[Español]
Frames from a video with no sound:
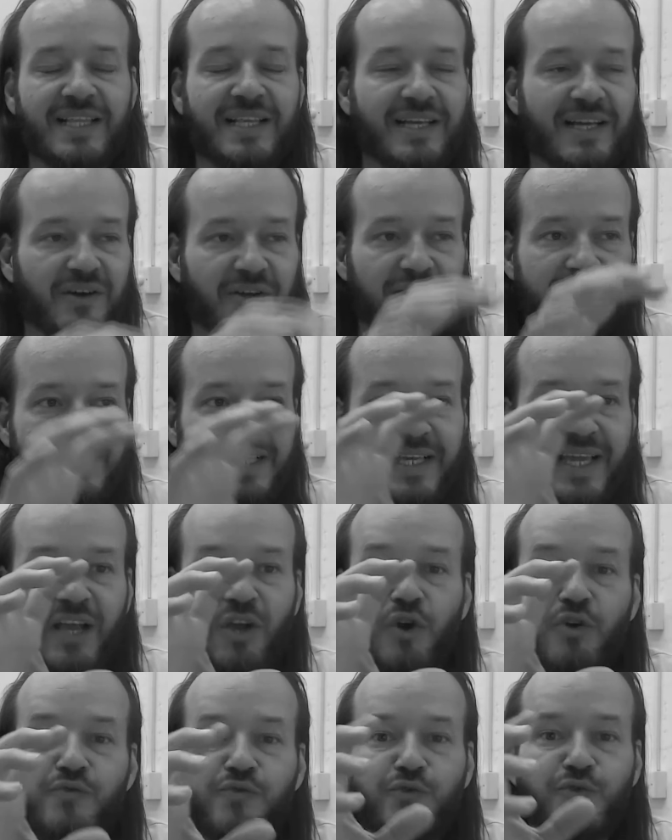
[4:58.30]
ahora sí que
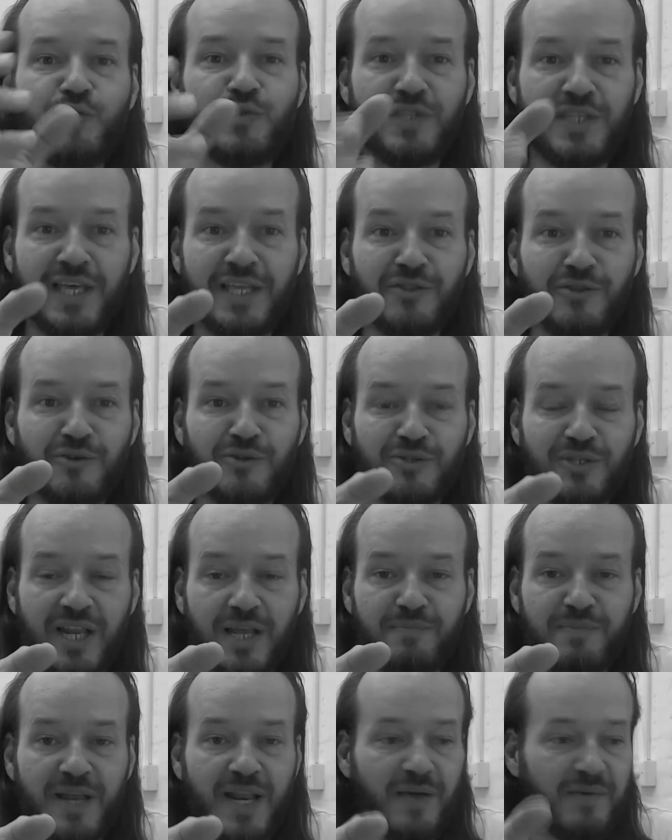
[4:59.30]
confundiéndonos en
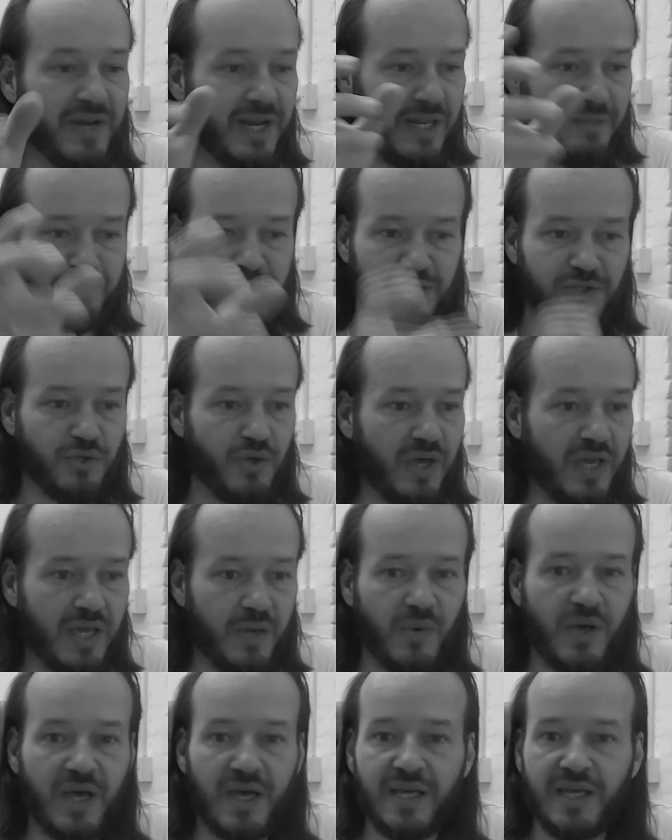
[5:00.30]
la palabra. Le pasó a
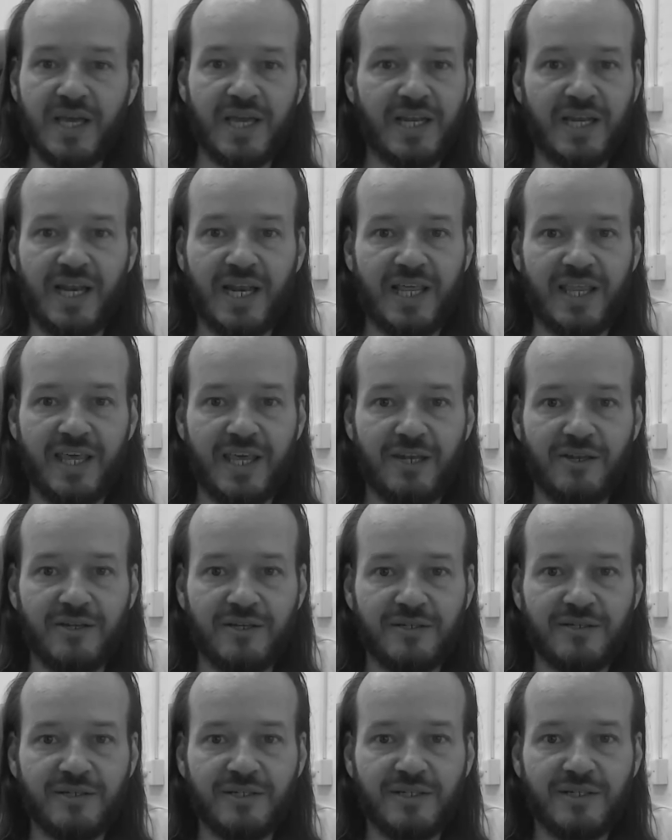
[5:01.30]
Eva en el
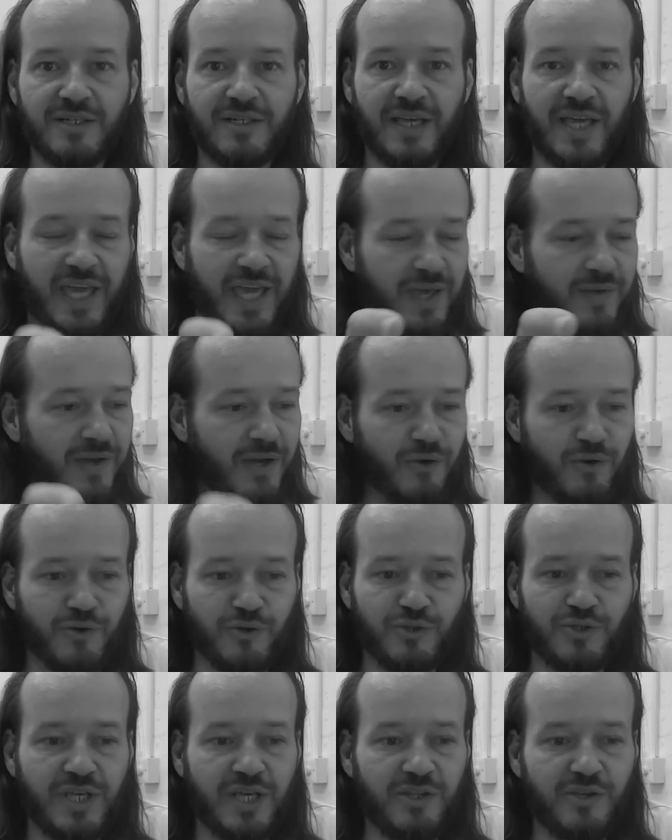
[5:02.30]
Edén. Eva
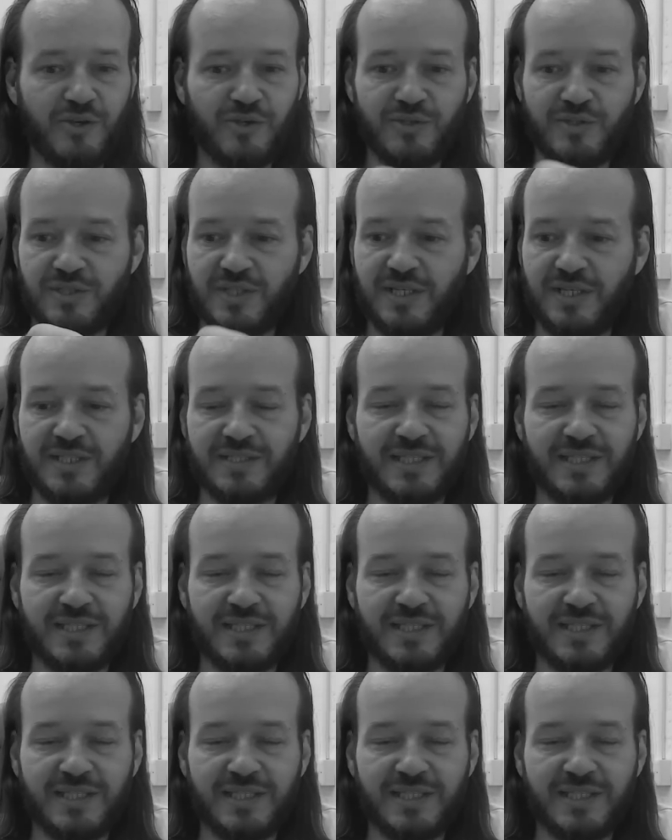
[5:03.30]
conocía a Dios y